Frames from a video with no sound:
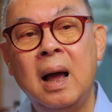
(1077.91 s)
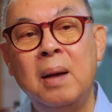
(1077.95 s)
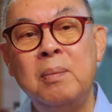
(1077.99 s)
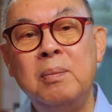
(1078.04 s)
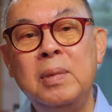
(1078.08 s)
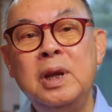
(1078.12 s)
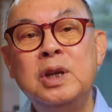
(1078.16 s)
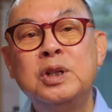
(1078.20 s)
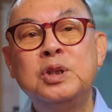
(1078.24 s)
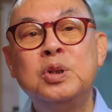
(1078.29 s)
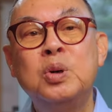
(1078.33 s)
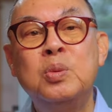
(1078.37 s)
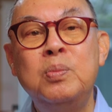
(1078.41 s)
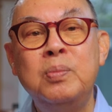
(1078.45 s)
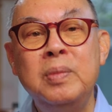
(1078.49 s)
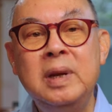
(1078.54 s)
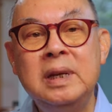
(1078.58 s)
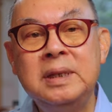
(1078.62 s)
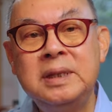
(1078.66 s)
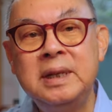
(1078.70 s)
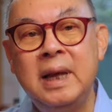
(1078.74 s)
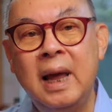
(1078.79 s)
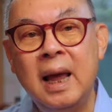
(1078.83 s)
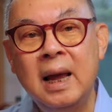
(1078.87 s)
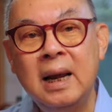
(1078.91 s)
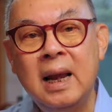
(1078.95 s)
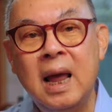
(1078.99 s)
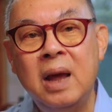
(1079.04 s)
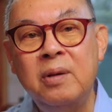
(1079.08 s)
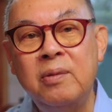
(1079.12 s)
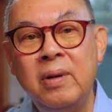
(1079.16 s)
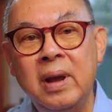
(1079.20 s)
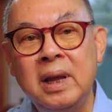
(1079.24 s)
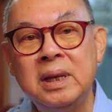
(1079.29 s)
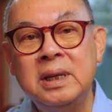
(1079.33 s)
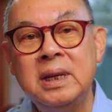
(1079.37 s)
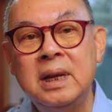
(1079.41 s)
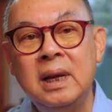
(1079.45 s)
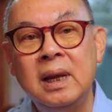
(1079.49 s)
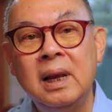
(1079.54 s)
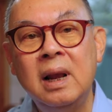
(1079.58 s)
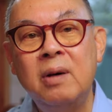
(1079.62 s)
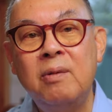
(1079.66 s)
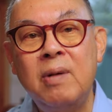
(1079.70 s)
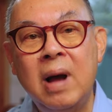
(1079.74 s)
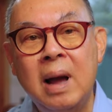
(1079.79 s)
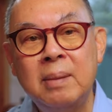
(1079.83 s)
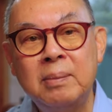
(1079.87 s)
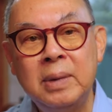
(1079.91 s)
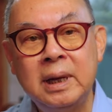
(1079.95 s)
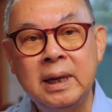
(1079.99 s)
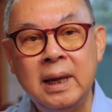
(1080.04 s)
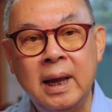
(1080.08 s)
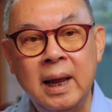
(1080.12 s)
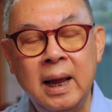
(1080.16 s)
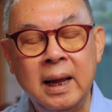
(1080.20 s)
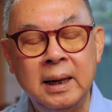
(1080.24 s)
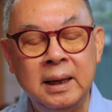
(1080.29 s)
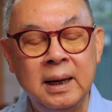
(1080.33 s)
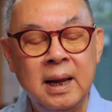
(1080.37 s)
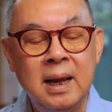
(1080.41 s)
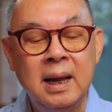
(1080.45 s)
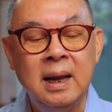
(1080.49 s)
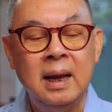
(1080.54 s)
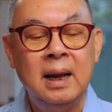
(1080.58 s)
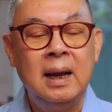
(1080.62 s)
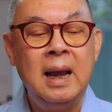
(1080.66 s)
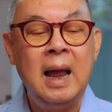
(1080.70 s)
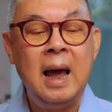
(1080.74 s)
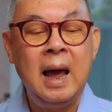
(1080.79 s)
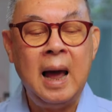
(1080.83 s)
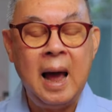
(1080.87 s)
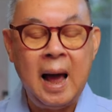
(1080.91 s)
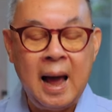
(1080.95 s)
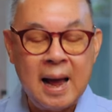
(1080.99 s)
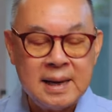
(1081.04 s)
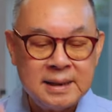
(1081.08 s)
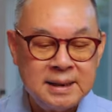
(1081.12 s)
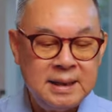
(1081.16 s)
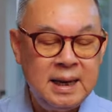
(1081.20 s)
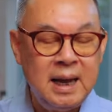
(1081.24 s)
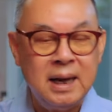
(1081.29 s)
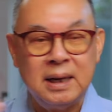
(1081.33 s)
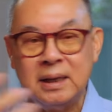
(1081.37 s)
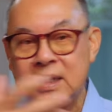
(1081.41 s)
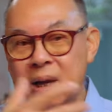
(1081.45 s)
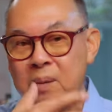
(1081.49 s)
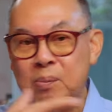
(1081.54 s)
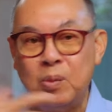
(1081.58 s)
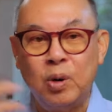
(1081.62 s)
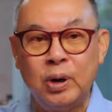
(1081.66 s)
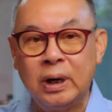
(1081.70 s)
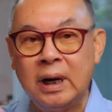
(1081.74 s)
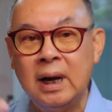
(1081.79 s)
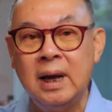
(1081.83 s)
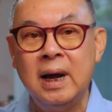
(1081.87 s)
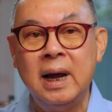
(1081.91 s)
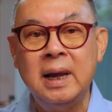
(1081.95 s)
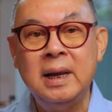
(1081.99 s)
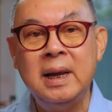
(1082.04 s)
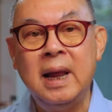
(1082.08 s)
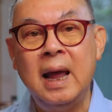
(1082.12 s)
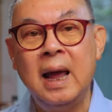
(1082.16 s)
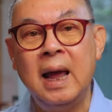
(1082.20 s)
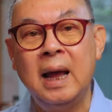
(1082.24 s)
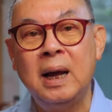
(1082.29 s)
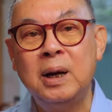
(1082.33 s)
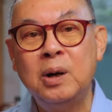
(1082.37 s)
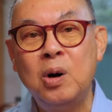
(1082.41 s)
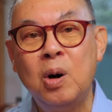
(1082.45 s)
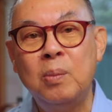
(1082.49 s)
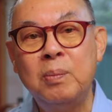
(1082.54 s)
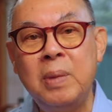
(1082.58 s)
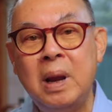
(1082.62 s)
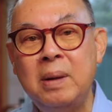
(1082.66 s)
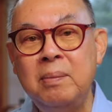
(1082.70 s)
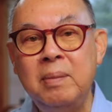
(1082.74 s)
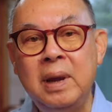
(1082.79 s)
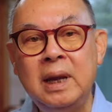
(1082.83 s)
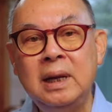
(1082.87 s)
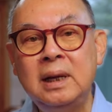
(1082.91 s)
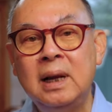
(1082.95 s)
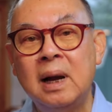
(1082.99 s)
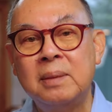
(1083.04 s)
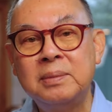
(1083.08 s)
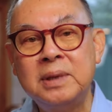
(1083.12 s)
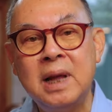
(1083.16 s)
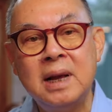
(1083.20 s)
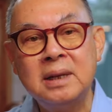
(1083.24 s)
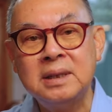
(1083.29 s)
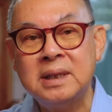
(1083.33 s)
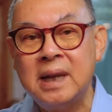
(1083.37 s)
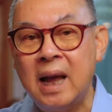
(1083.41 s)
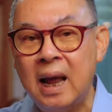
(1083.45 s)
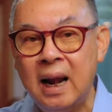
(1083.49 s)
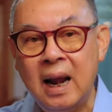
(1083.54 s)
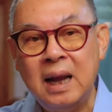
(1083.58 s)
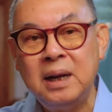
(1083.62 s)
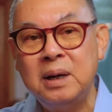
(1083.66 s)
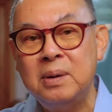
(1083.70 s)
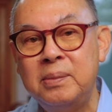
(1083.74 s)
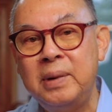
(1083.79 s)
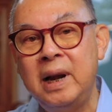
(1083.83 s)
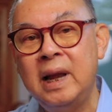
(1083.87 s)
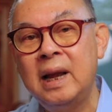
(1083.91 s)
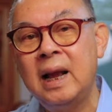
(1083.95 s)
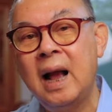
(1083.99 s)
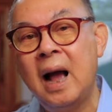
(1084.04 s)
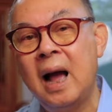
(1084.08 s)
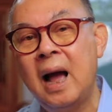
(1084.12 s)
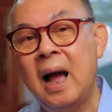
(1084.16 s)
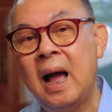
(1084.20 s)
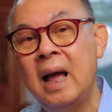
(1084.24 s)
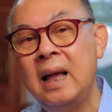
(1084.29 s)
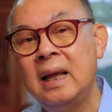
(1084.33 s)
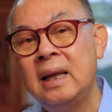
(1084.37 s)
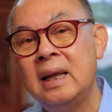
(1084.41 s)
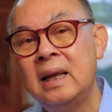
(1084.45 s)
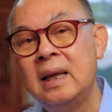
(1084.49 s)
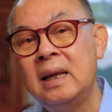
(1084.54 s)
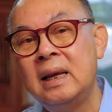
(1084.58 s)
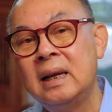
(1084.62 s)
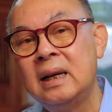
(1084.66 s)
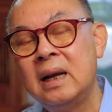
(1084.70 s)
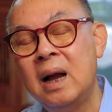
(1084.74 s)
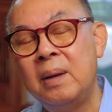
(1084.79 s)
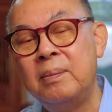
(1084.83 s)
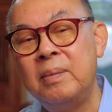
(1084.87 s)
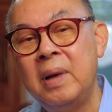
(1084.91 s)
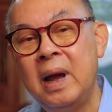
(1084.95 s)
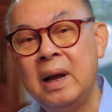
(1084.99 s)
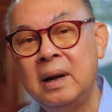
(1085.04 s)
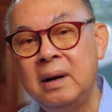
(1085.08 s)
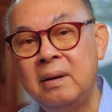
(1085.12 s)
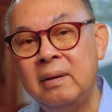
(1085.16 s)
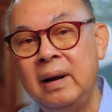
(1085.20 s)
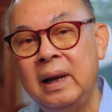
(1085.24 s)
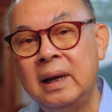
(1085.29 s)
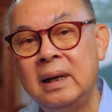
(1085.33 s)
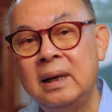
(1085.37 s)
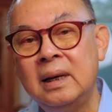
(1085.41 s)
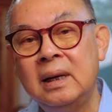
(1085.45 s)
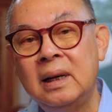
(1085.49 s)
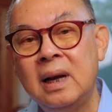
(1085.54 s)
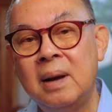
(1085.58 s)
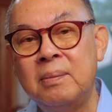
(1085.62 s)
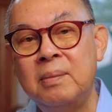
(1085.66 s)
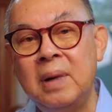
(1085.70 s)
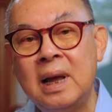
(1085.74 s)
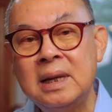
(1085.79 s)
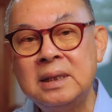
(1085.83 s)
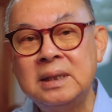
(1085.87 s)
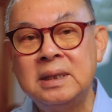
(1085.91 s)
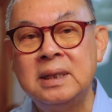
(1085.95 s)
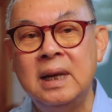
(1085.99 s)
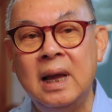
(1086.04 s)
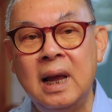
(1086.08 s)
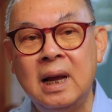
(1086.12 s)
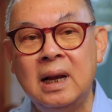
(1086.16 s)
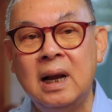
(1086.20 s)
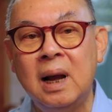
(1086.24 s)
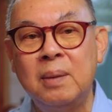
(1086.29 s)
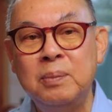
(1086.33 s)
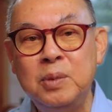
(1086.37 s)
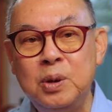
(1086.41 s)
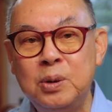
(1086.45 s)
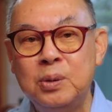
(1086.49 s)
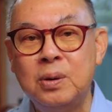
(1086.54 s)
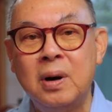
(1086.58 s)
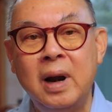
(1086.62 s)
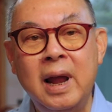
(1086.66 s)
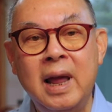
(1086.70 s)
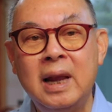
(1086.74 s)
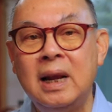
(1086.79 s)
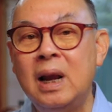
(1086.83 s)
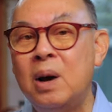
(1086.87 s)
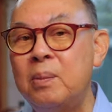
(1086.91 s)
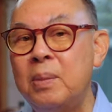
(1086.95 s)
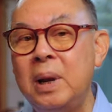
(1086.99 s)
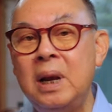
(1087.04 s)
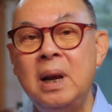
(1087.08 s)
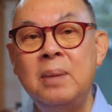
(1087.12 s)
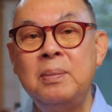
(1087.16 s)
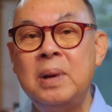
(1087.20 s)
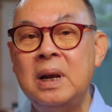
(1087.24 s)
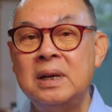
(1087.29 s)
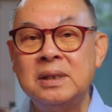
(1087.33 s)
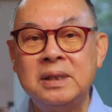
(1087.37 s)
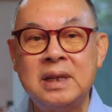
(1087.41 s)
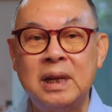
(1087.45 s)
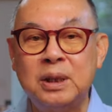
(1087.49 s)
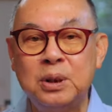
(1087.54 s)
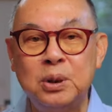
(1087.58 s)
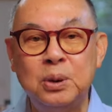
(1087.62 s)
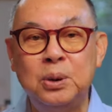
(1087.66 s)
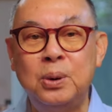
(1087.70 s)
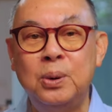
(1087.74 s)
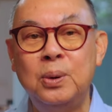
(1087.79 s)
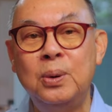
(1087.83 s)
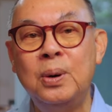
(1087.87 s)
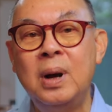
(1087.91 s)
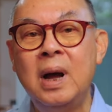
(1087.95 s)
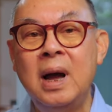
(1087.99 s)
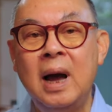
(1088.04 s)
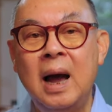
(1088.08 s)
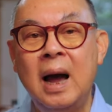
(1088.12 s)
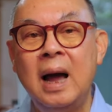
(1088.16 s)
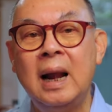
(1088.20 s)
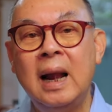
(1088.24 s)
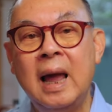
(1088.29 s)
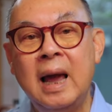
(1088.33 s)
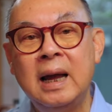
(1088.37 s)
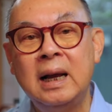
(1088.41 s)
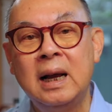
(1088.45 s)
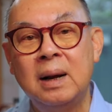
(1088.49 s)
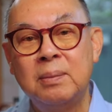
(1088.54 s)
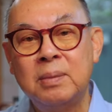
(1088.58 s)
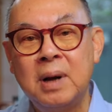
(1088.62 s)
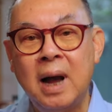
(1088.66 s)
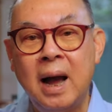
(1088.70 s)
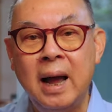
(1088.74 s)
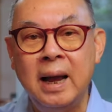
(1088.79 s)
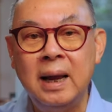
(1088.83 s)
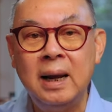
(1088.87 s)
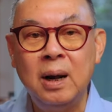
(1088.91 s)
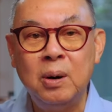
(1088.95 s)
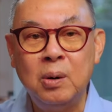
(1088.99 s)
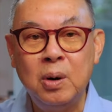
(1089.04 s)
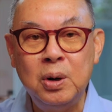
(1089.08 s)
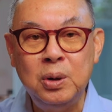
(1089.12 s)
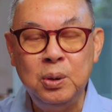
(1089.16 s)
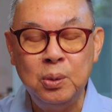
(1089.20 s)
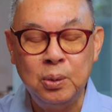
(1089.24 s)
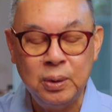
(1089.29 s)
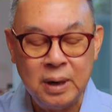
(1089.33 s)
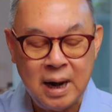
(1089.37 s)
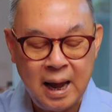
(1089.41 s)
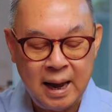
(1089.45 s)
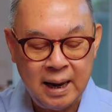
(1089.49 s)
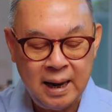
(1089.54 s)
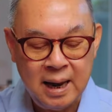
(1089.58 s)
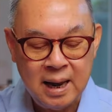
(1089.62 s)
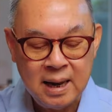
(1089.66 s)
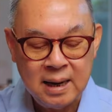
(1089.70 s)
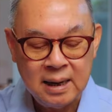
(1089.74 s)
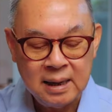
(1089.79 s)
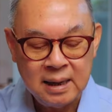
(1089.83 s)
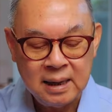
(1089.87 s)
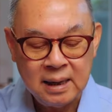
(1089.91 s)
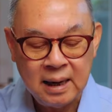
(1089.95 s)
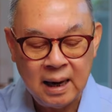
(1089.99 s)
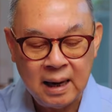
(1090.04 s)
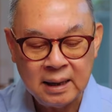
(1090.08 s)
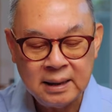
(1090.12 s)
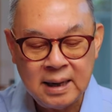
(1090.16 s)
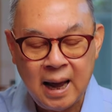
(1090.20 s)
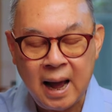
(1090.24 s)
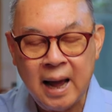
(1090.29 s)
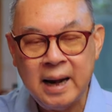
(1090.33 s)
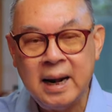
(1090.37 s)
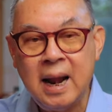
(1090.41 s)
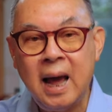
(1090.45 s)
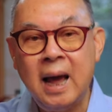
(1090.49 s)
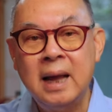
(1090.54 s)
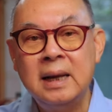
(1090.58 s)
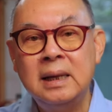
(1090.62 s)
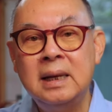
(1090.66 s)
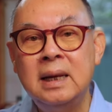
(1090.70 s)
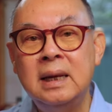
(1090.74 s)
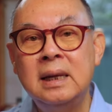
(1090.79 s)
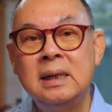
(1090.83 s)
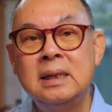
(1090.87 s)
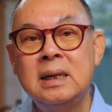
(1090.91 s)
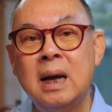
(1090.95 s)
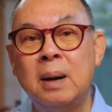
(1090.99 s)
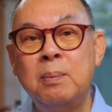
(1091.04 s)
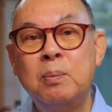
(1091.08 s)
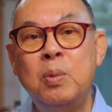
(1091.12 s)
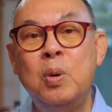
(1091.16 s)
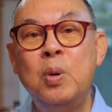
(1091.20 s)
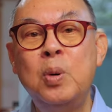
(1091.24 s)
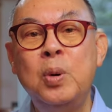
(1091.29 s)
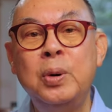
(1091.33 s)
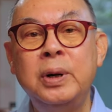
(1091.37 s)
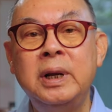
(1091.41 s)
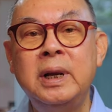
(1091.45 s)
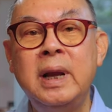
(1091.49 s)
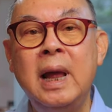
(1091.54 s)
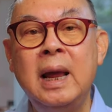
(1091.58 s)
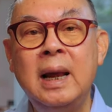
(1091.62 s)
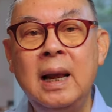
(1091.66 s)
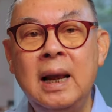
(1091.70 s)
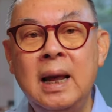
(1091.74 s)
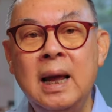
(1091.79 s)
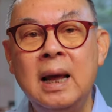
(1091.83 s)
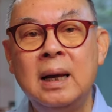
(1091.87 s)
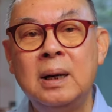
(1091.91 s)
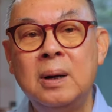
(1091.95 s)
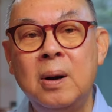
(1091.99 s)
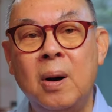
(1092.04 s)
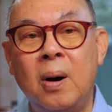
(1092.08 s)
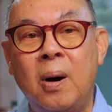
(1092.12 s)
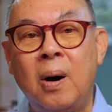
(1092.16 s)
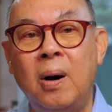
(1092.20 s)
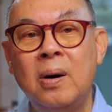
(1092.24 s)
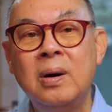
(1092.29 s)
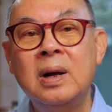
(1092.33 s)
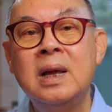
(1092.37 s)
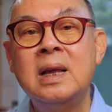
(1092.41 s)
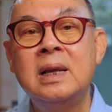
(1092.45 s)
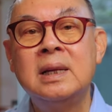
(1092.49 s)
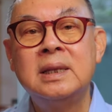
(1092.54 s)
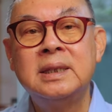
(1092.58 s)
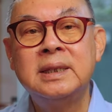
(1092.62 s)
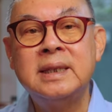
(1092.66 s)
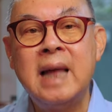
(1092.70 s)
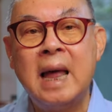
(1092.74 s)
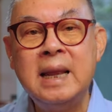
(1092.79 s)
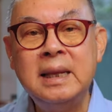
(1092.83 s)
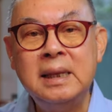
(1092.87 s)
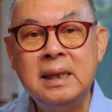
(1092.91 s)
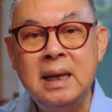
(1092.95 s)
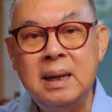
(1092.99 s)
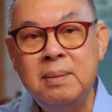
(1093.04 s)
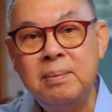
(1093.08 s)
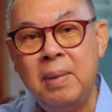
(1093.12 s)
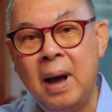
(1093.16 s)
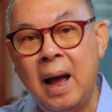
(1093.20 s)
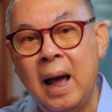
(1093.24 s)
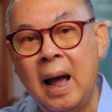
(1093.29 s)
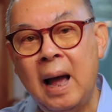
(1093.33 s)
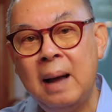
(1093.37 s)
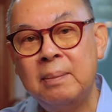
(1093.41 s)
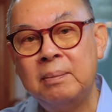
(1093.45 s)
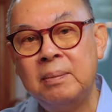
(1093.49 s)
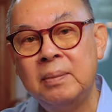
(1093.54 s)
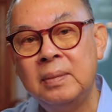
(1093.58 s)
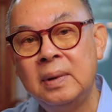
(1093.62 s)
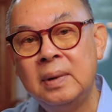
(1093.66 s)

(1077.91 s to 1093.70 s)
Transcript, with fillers: มีซุ่มมีเสียงในเวทีระหว่างประเทศ และอาเซียนทั้งหมดเลยเนี่ยก็เป็นมิตรกับทั้งสหรัเมริกา กับอังกฤษ กับรัสเซียกับยูเครนเราไม่ได้เป็นศัตรูอะไรกับใครเราก็อยู่ในฐานะที่จะพูดในเรื่องของสันติภาพ